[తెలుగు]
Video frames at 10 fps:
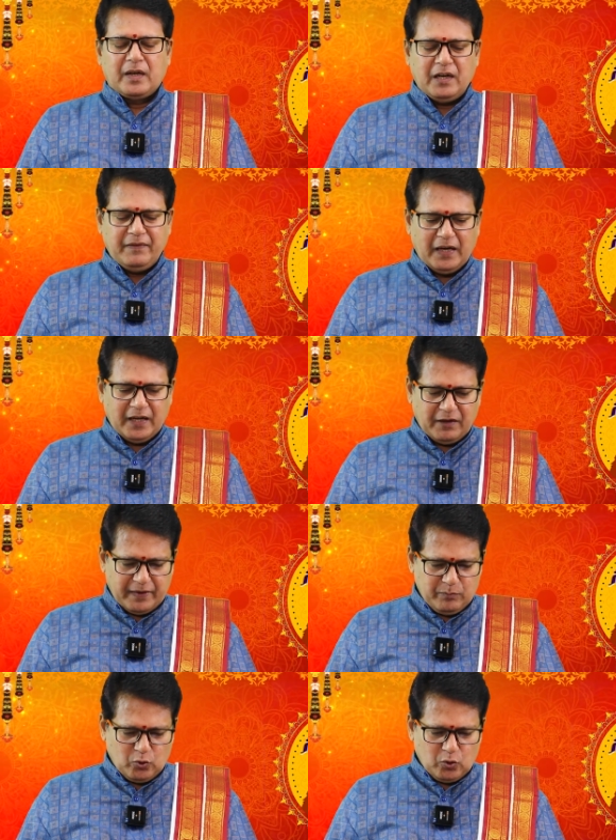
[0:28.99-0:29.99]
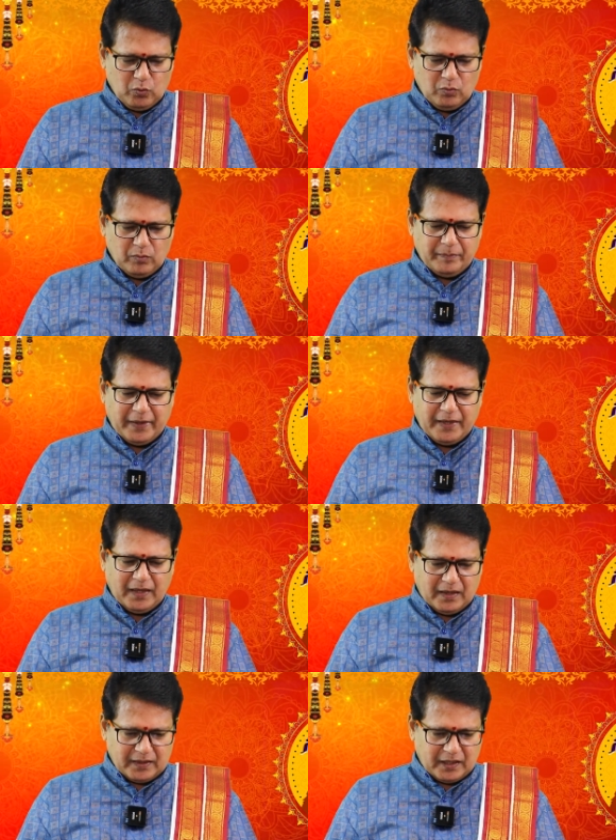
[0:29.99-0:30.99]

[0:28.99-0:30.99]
రెండు వేల ఇరవై మూడు మే నెల